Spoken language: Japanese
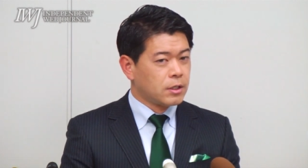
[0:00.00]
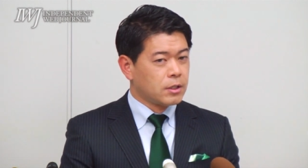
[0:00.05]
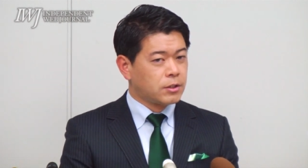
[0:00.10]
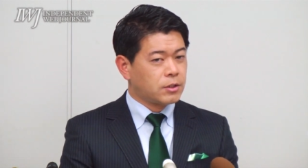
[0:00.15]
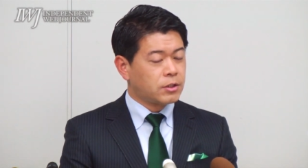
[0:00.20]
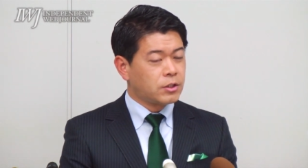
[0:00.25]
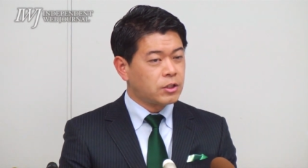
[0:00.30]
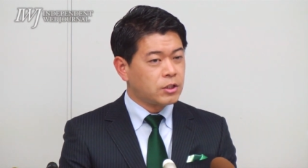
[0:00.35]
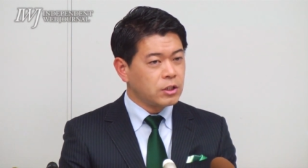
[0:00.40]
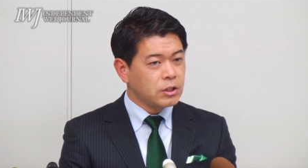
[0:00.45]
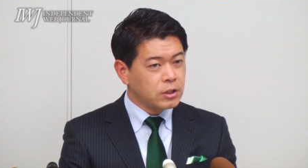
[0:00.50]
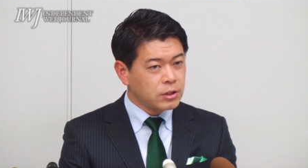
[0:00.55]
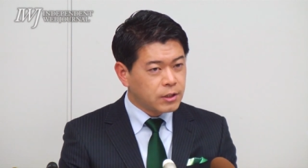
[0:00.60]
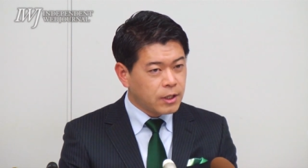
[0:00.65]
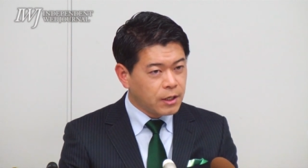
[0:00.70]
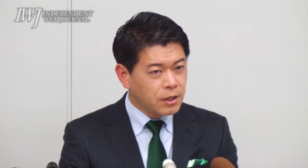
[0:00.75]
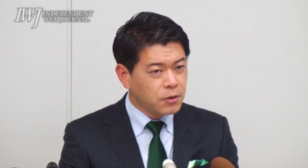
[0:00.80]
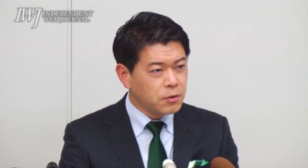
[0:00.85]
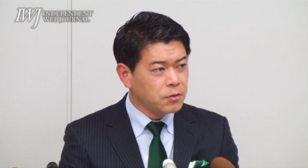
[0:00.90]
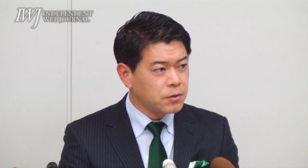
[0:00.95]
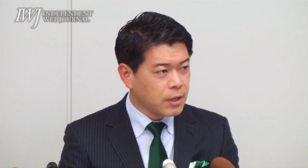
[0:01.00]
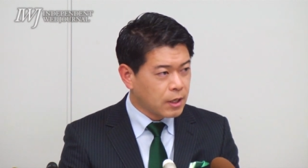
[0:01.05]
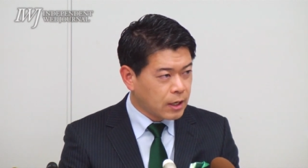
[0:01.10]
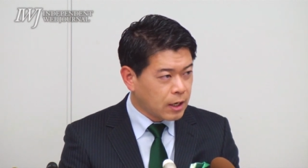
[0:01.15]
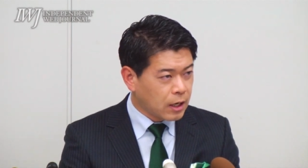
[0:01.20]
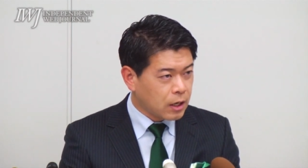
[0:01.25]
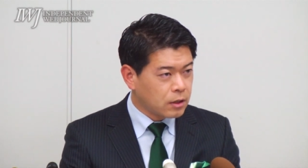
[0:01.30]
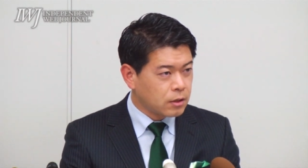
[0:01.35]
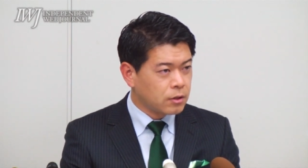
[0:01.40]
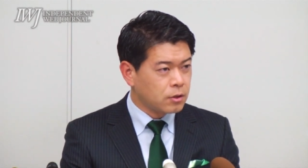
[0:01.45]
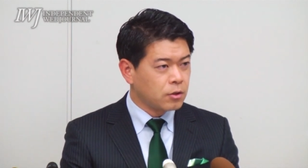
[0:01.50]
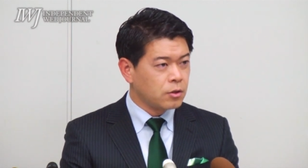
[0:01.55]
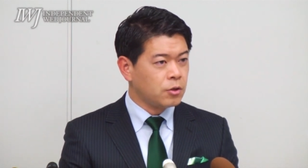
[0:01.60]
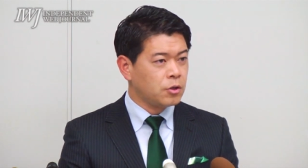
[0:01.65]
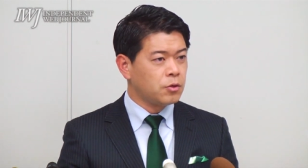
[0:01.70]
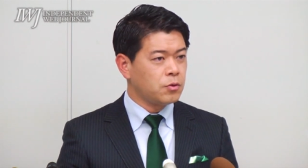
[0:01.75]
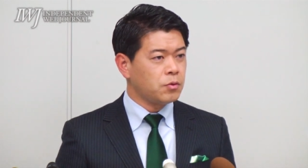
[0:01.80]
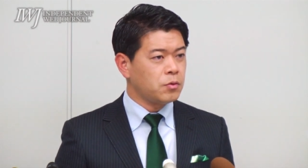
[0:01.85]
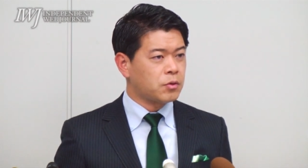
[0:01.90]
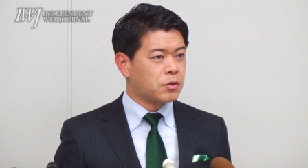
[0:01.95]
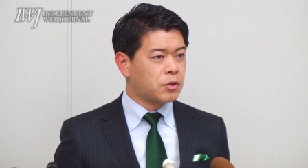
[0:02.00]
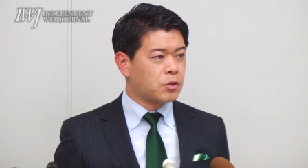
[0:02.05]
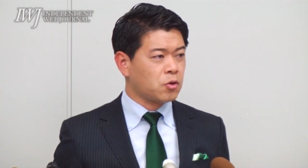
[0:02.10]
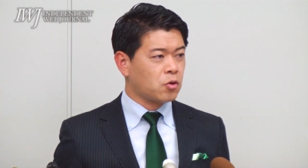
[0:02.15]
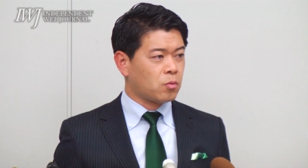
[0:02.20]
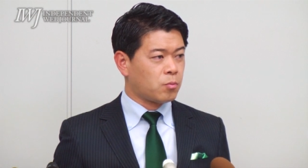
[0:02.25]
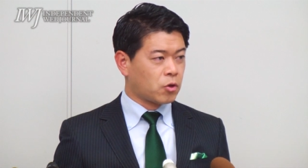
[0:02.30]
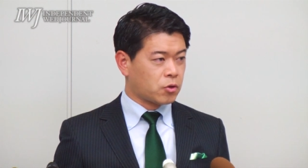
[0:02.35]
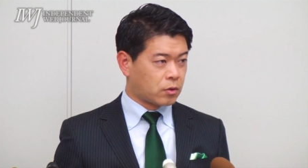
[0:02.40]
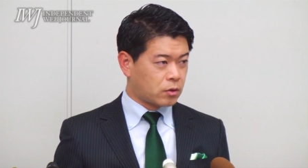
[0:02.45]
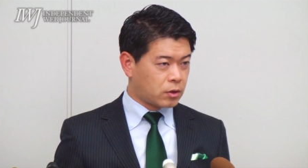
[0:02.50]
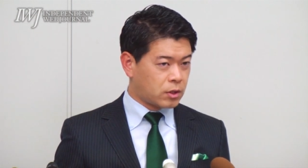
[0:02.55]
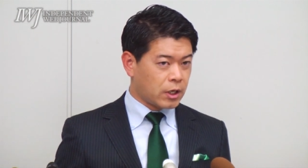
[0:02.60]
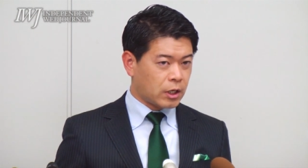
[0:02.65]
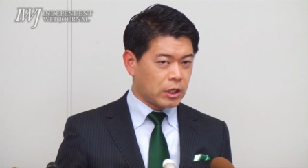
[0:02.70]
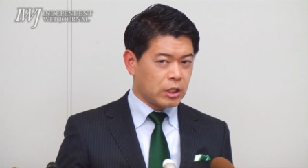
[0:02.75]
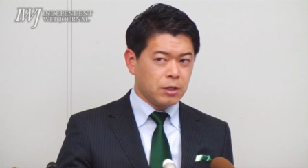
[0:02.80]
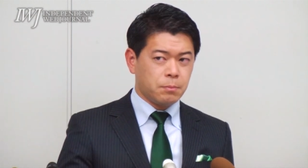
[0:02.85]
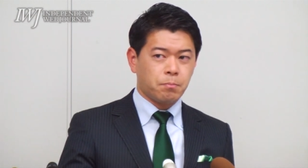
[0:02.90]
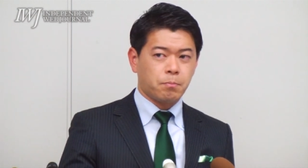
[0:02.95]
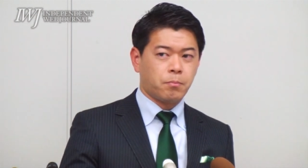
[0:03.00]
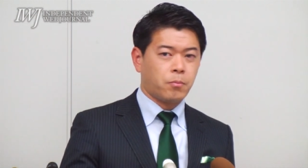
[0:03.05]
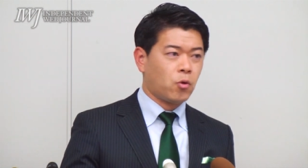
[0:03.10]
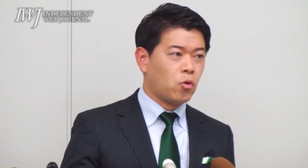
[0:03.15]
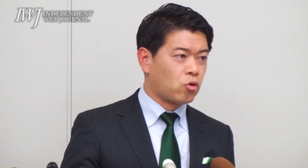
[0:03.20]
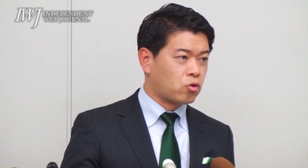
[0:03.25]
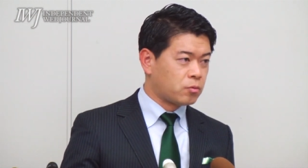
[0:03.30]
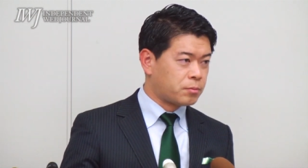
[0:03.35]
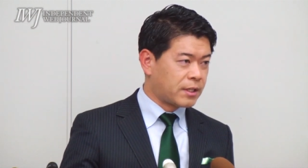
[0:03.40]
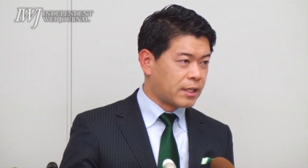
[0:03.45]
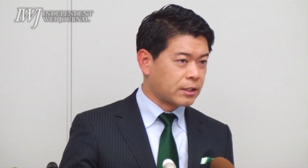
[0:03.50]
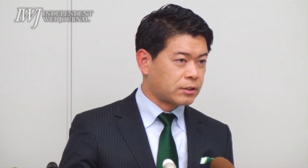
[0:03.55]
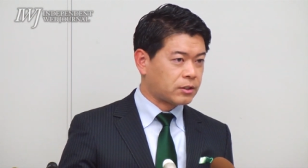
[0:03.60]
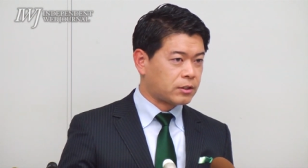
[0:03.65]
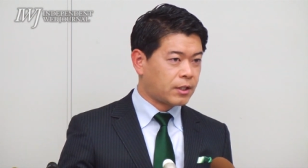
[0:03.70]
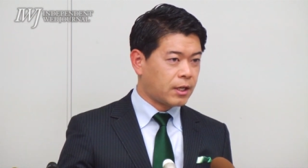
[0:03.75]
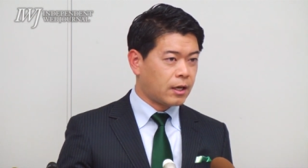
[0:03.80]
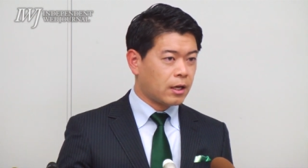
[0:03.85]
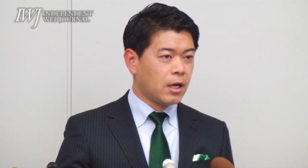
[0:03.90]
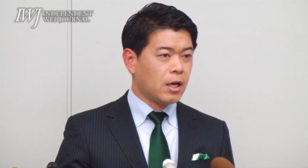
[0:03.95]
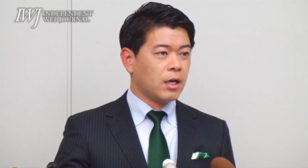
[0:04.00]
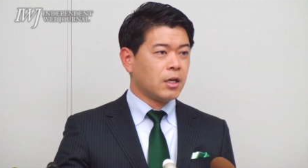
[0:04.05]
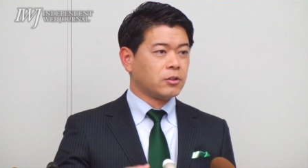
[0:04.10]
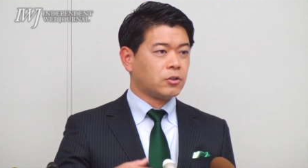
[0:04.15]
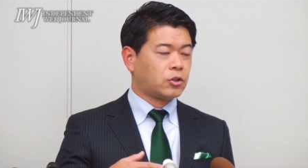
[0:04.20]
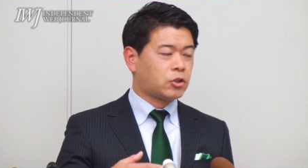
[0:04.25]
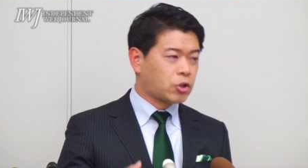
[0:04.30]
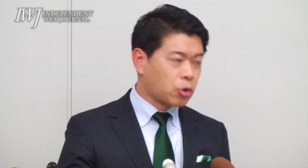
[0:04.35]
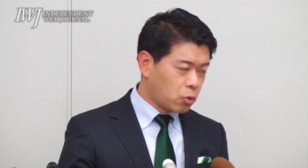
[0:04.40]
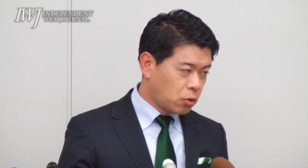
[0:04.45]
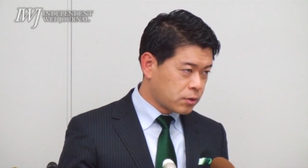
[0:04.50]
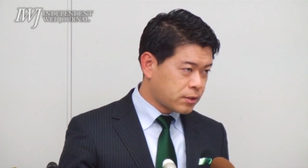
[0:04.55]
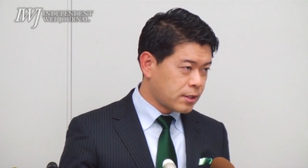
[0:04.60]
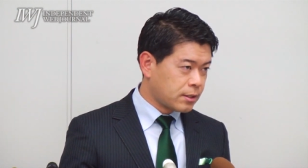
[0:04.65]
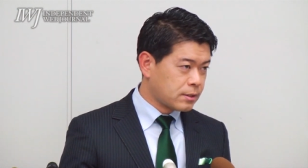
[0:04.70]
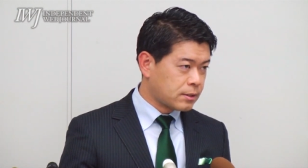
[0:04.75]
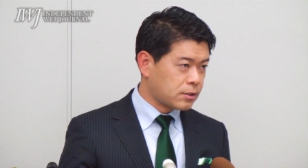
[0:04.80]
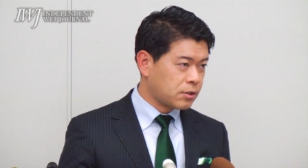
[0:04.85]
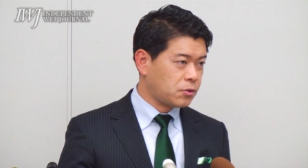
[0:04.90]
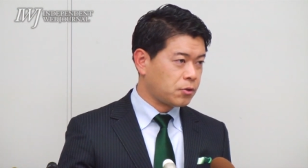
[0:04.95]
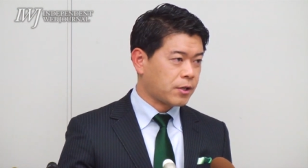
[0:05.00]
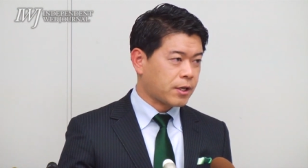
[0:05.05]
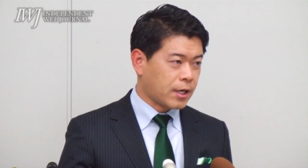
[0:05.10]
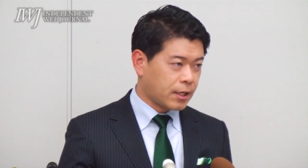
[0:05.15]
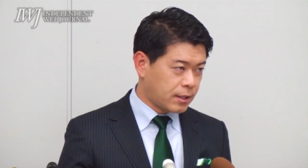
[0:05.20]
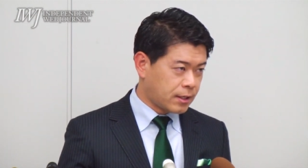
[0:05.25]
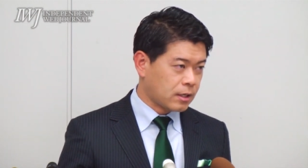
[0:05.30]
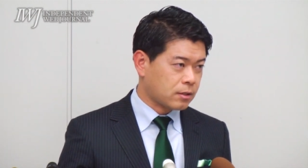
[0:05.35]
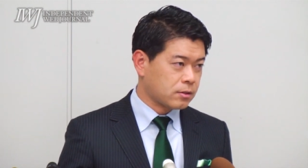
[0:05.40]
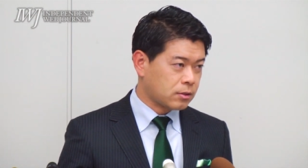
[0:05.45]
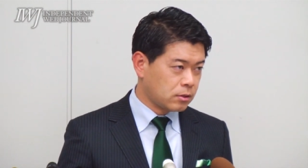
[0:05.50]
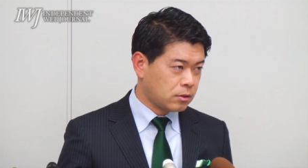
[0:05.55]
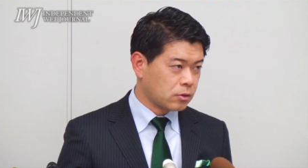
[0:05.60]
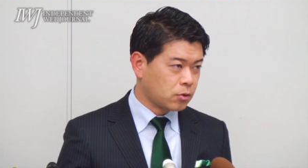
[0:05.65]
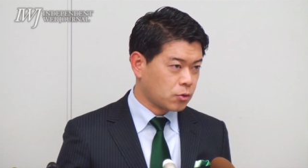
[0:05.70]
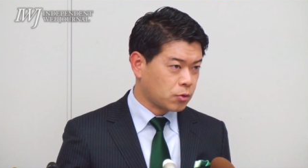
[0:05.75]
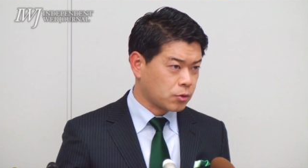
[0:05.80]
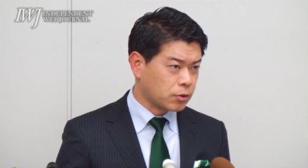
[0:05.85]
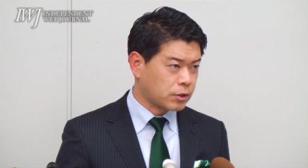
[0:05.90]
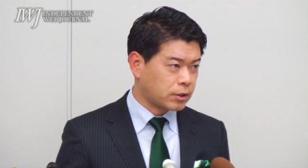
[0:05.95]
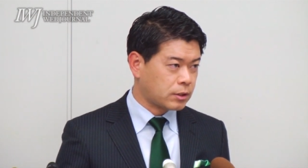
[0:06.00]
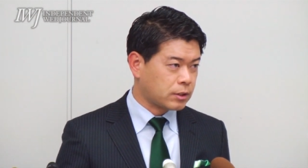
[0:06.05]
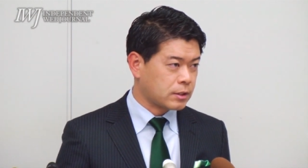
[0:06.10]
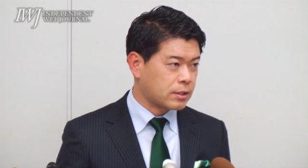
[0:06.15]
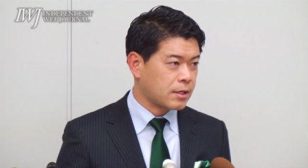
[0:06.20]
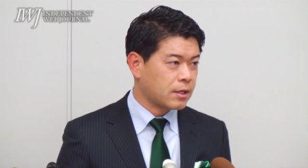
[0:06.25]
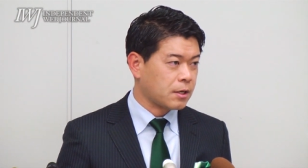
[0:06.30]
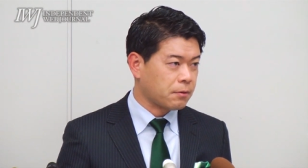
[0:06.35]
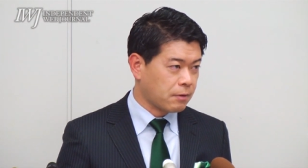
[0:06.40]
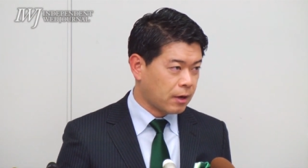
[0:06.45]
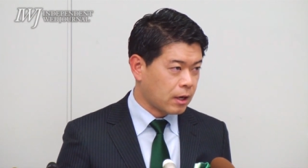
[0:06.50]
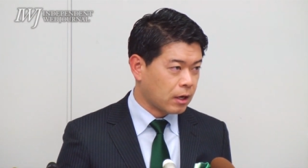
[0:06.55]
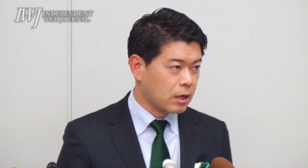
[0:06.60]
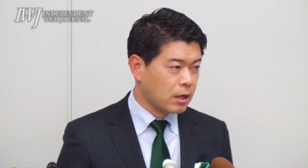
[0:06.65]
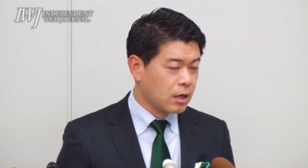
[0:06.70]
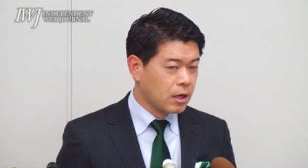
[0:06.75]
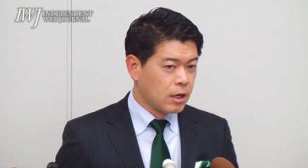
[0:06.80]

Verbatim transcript: 強いて言うなら勇気を持って一歩を踏み出して挑戦する改革するという姿勢は